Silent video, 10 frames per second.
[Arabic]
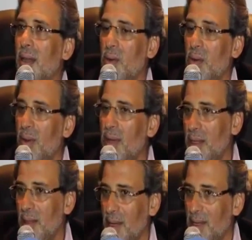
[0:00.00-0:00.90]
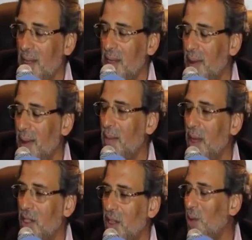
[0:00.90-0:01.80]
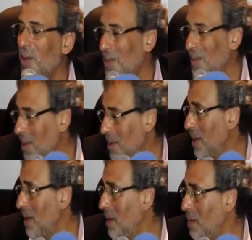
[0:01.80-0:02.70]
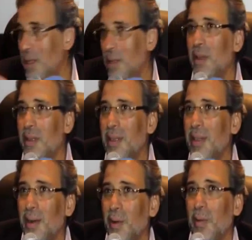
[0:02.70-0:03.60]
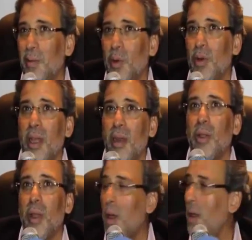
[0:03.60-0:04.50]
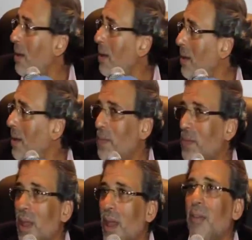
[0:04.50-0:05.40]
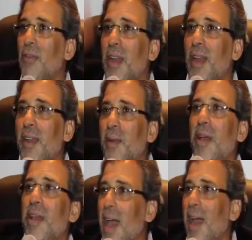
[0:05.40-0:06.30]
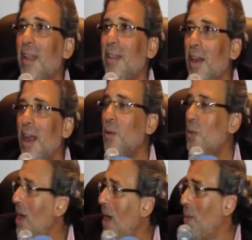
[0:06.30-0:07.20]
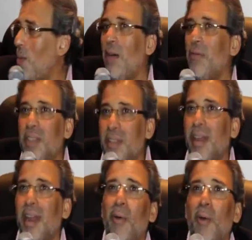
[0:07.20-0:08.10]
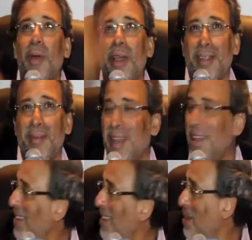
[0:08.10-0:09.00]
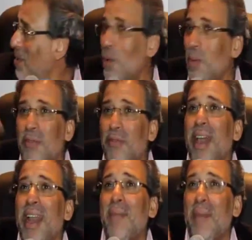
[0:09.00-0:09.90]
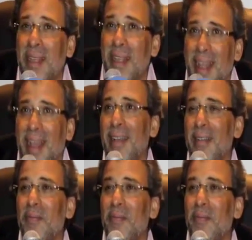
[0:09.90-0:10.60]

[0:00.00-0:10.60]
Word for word: قال له الميه تبقى كتير ما يهمكش قال له نعم يعني ايه الميه تبقى كتير يعني هو بلور قال له طبعا اقفل لك الميه على درعه كلها على محافظه درعه والميه تبقى وبالفعل عمل كده